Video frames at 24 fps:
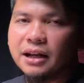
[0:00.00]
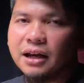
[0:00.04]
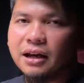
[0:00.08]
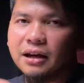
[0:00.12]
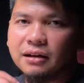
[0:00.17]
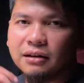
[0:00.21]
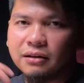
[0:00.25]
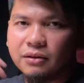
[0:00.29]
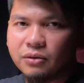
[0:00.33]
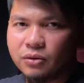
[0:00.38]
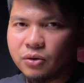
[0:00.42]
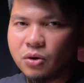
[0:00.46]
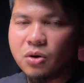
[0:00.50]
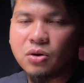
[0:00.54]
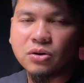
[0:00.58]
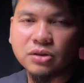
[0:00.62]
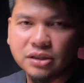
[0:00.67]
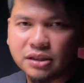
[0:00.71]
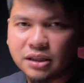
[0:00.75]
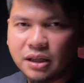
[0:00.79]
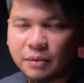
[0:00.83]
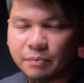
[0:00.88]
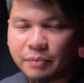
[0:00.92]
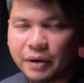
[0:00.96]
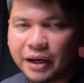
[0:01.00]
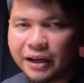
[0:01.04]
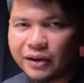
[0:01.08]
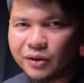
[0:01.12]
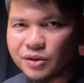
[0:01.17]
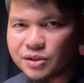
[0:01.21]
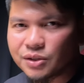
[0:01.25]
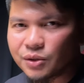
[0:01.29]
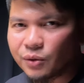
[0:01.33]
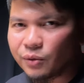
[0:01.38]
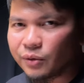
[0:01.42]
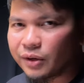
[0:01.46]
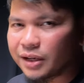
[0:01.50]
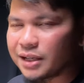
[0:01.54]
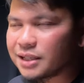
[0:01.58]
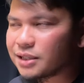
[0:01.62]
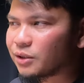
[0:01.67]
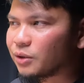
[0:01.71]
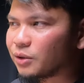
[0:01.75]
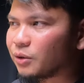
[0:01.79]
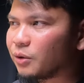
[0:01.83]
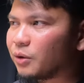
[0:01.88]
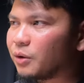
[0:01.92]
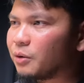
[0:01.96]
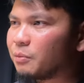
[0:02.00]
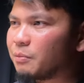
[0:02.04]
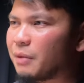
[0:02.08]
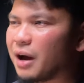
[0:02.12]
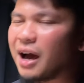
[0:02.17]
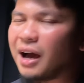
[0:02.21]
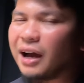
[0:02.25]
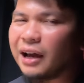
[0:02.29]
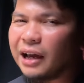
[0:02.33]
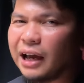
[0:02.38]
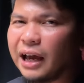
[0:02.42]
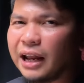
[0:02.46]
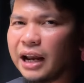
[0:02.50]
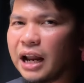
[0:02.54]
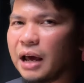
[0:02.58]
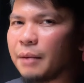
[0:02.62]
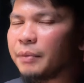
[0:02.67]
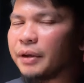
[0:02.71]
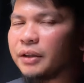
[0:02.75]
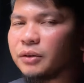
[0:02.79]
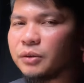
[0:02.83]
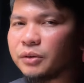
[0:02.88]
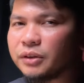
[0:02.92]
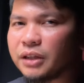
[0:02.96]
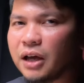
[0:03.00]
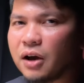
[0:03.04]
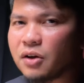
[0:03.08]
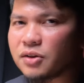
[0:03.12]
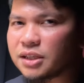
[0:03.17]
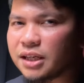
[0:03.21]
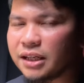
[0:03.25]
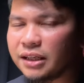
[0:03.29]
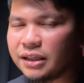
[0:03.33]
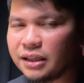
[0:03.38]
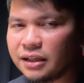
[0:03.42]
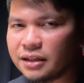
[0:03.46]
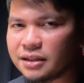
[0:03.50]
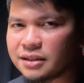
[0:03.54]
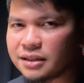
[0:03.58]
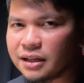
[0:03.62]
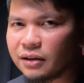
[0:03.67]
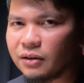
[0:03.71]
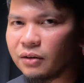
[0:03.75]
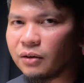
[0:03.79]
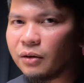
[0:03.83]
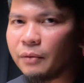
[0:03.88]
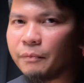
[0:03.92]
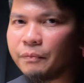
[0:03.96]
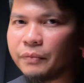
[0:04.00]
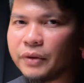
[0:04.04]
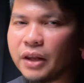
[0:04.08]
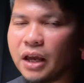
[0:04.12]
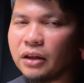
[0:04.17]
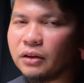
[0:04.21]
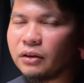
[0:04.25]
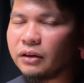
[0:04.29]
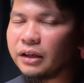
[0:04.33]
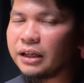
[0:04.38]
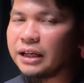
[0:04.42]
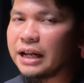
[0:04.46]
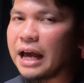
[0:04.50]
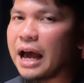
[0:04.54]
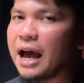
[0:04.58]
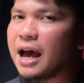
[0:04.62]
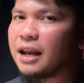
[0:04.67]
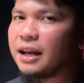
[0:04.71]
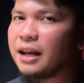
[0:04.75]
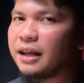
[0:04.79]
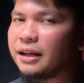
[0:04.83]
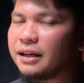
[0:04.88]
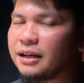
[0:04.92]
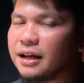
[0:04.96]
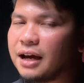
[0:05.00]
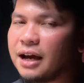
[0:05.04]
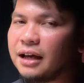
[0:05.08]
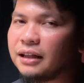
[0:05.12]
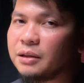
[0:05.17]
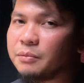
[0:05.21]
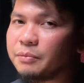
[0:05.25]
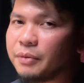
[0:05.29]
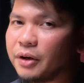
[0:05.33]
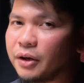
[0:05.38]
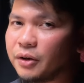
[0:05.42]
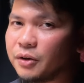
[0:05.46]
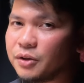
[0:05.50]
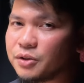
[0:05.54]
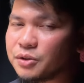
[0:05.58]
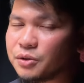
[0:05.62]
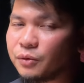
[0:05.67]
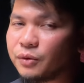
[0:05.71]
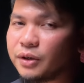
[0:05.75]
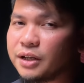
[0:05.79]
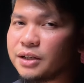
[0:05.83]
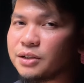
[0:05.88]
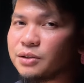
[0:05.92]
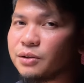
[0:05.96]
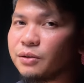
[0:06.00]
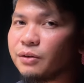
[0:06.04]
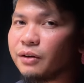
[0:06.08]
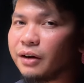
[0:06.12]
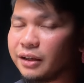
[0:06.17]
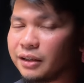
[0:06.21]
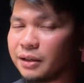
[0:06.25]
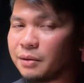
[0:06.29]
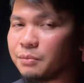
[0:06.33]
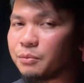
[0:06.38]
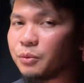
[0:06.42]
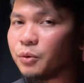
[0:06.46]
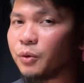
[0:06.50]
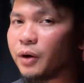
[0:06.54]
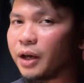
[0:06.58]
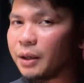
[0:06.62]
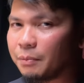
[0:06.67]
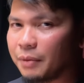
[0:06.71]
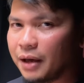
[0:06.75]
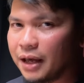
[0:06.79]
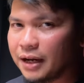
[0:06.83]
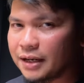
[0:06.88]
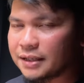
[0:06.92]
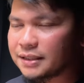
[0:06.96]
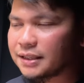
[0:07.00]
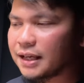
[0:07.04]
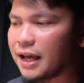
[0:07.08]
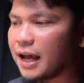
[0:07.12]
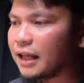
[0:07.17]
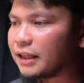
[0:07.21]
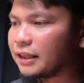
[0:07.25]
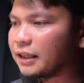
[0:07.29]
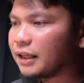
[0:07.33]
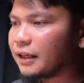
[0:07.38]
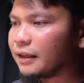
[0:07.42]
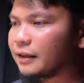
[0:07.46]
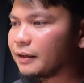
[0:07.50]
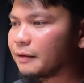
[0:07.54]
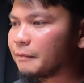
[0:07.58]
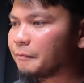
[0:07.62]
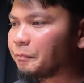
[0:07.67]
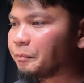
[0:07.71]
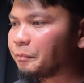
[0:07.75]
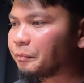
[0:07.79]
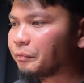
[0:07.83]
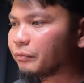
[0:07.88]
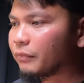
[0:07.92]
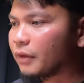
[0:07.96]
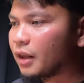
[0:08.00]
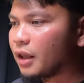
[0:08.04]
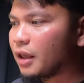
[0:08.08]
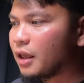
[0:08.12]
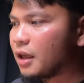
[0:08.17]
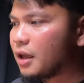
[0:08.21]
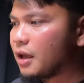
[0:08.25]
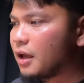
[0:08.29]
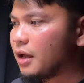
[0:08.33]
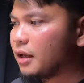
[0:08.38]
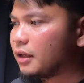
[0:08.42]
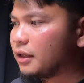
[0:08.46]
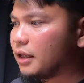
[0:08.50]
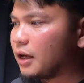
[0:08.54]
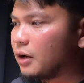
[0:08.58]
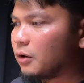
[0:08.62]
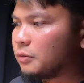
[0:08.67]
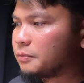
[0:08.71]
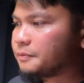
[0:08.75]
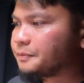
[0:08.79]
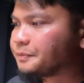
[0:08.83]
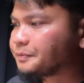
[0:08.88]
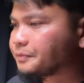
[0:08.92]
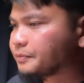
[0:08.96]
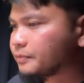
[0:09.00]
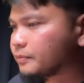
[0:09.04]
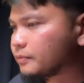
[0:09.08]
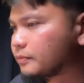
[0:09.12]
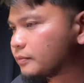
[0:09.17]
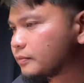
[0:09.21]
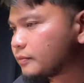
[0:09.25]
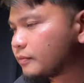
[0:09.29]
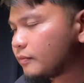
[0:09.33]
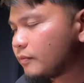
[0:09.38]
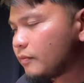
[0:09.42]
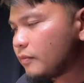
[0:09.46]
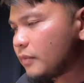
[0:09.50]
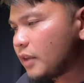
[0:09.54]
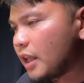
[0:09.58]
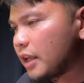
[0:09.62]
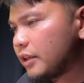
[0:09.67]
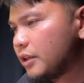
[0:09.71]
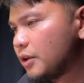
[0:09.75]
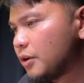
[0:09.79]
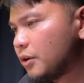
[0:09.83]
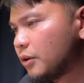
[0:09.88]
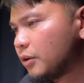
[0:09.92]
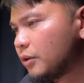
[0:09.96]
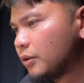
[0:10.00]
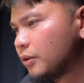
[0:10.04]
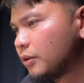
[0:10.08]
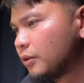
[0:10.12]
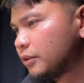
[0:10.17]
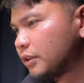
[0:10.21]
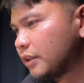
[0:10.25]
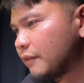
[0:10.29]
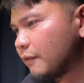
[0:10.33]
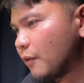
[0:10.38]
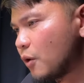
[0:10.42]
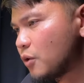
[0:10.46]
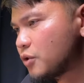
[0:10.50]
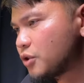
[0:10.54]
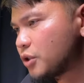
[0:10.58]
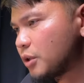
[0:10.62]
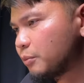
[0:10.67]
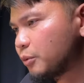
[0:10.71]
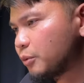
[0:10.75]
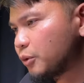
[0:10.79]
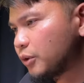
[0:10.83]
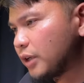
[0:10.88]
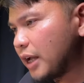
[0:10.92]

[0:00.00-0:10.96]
ang cross ng Panginoong Iso Kristo mga kaganapan 2,000 years ago nung inaalay ng ating Panginoong Iso Kristo yung kanyang buhay para sa atin. Now, yung devotion po